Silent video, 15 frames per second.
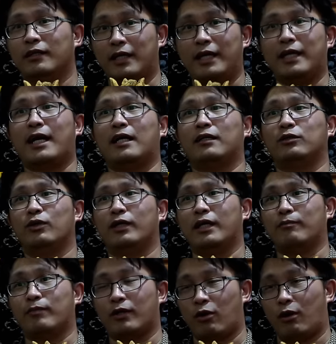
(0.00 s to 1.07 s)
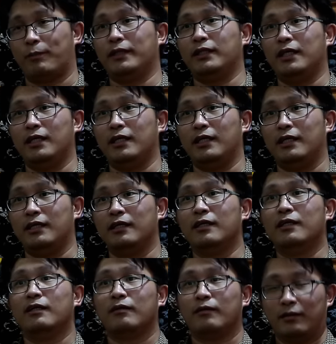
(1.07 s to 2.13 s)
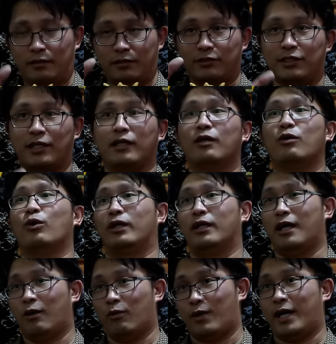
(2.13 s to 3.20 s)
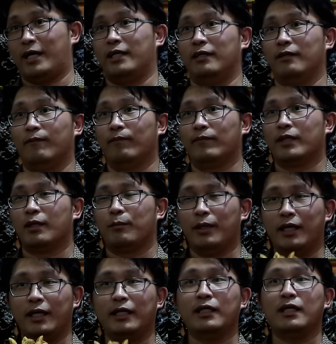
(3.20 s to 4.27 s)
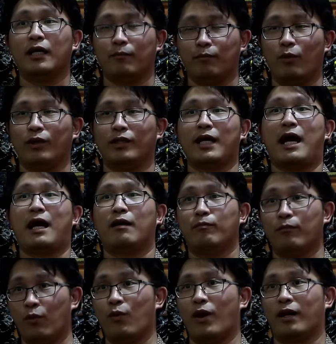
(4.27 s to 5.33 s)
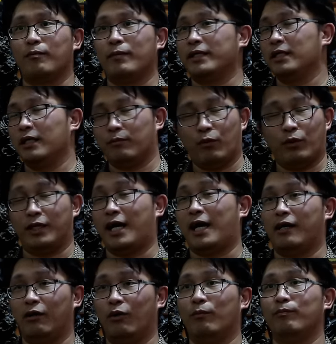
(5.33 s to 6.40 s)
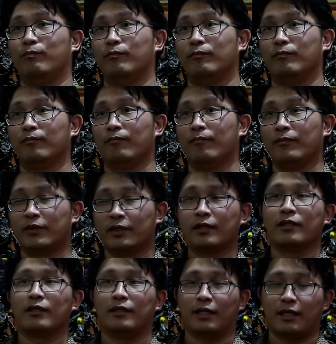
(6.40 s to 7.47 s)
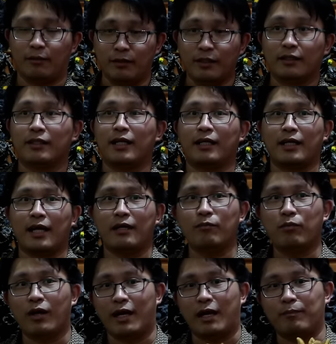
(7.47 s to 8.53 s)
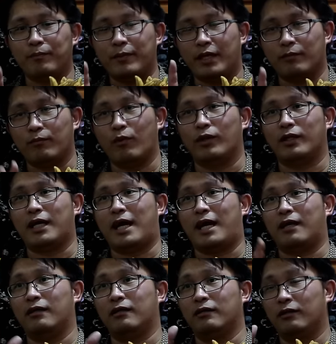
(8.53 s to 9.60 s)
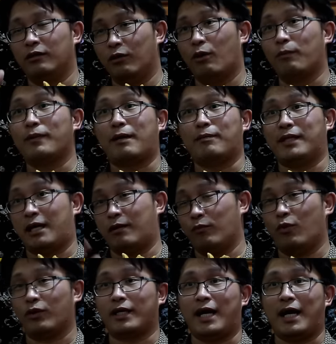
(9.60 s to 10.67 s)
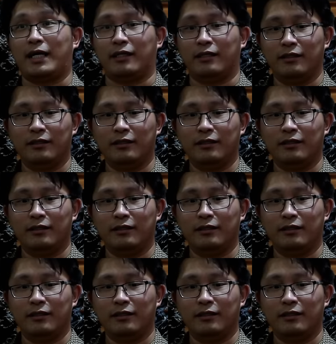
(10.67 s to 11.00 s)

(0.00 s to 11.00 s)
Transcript: ในการช่วยกันประกอบพิธี สะกดเอาไว้ เพื่อให้เกิดผลทางบวก ไม่เกิดผลทางลบครับนะครับ ดังนั้นพอเราเปลี่ยนผลทางลบกลายเป็นทางบวกได้